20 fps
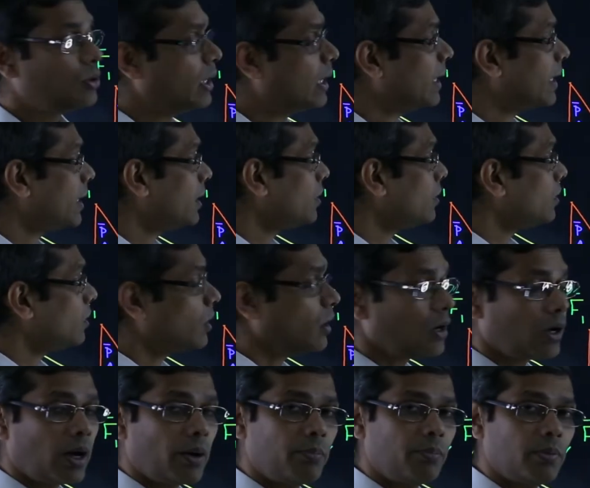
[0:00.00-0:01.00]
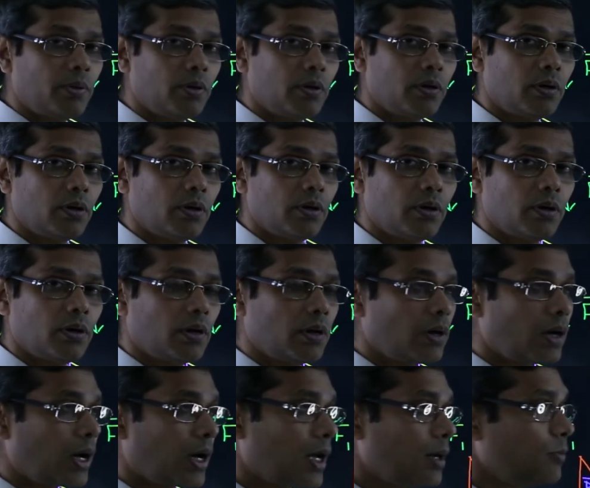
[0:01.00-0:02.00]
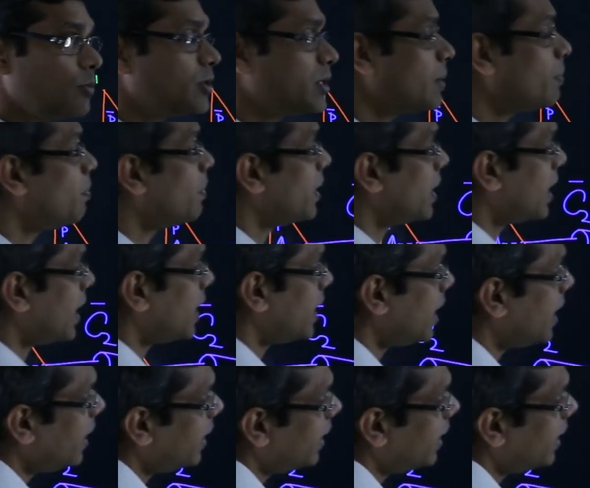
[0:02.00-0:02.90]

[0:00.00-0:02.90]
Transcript: लेकिन अब अगर मुझे बनाना